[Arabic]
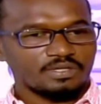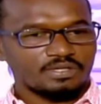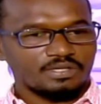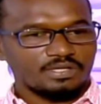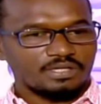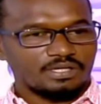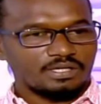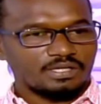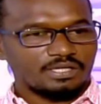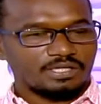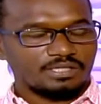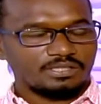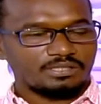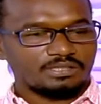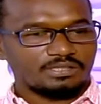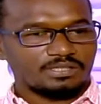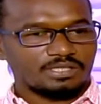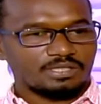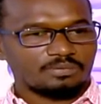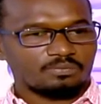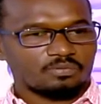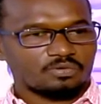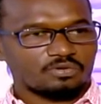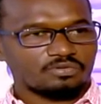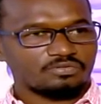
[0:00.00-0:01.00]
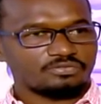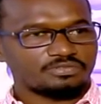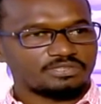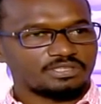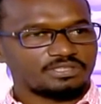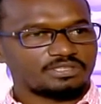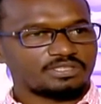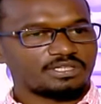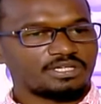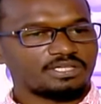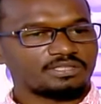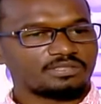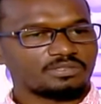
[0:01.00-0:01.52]
يعني البروف
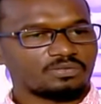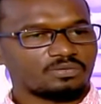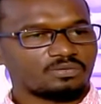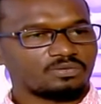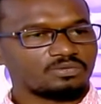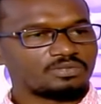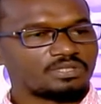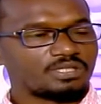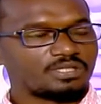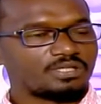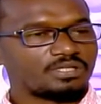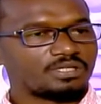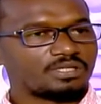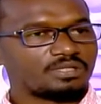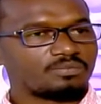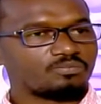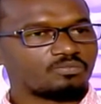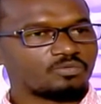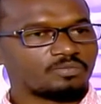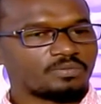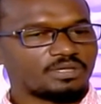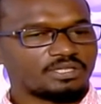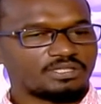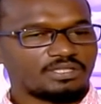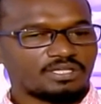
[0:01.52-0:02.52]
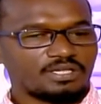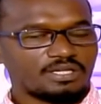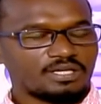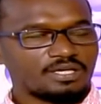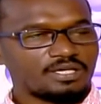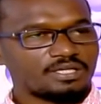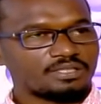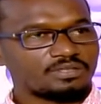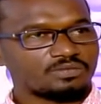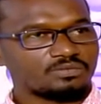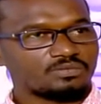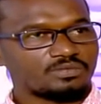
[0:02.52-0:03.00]
شداد يقود المبادرات